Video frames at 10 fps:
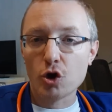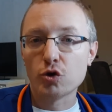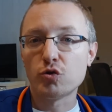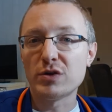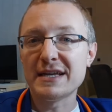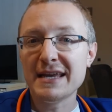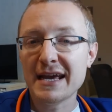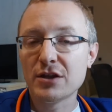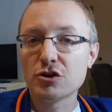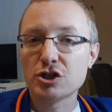który
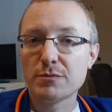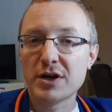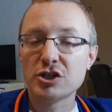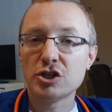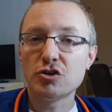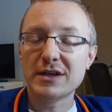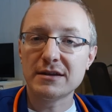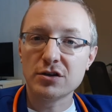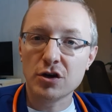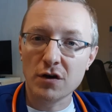nie dość, że będzie
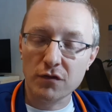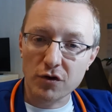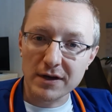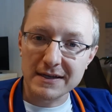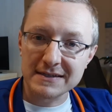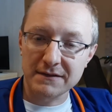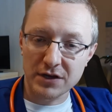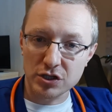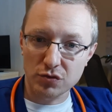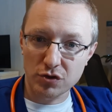dodatkowo
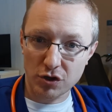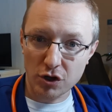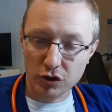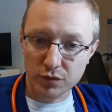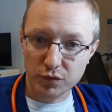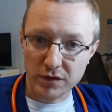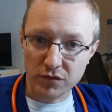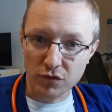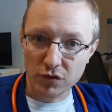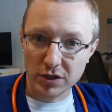zawężał drogę
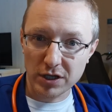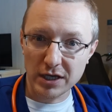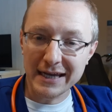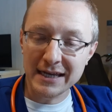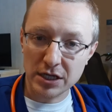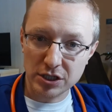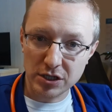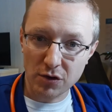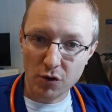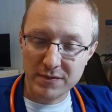odpływu i
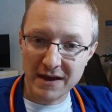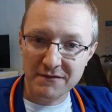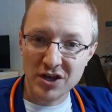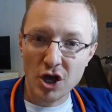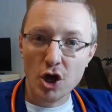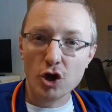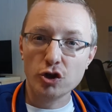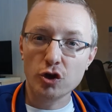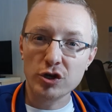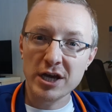nasilał objawy,
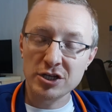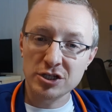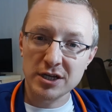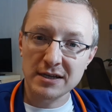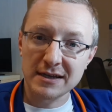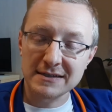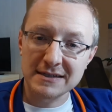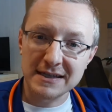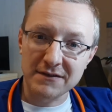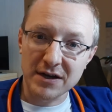to jeszcze ta
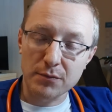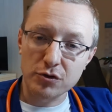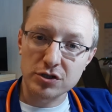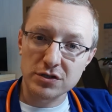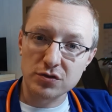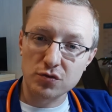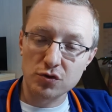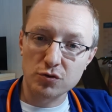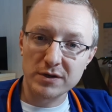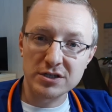zastawka podczas
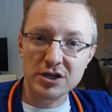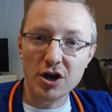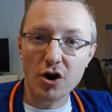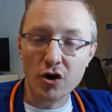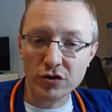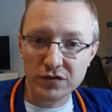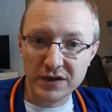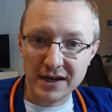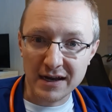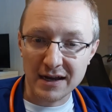skurczu będzie
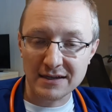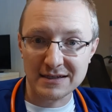otwierana, a